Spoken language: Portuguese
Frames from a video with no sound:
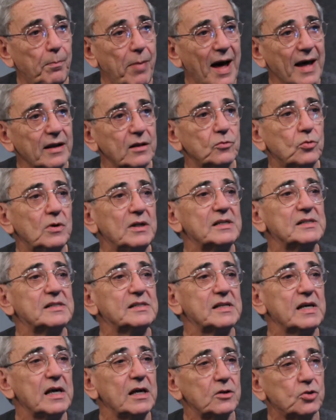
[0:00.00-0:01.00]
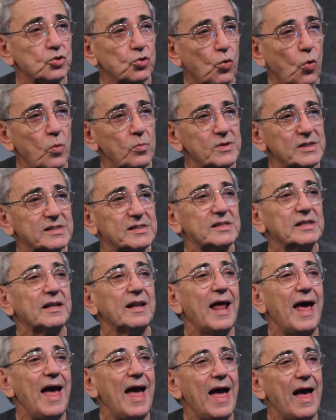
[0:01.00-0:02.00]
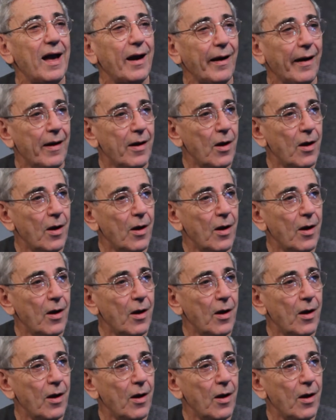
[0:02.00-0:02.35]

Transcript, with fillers: para adolescente, como ensinar,